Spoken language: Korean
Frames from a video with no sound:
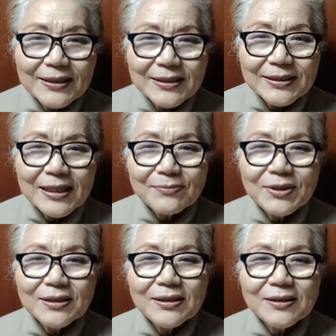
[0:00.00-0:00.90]
그
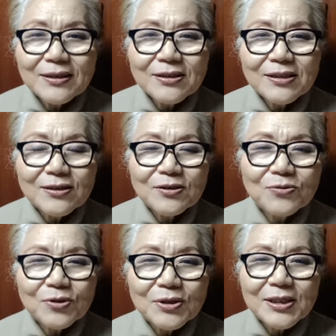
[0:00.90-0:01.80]
사람이 등치는
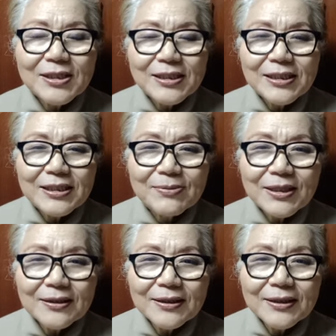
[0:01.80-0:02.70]
크고 거인이지만